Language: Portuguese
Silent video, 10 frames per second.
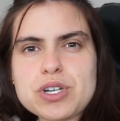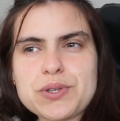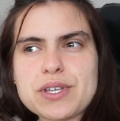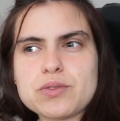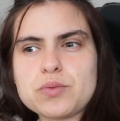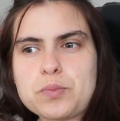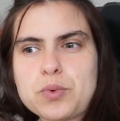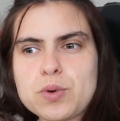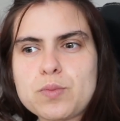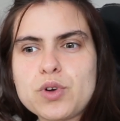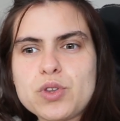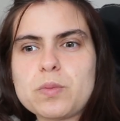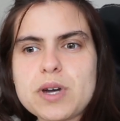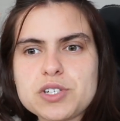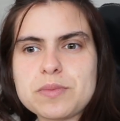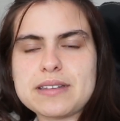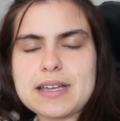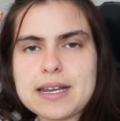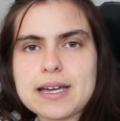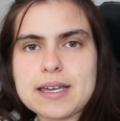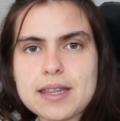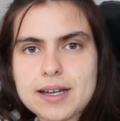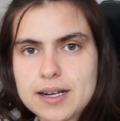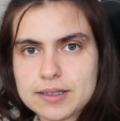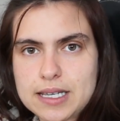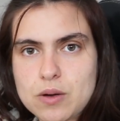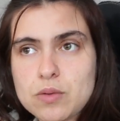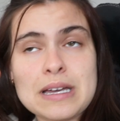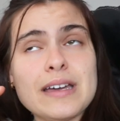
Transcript: Eu tento pôr muito mais matéria em cada cartão.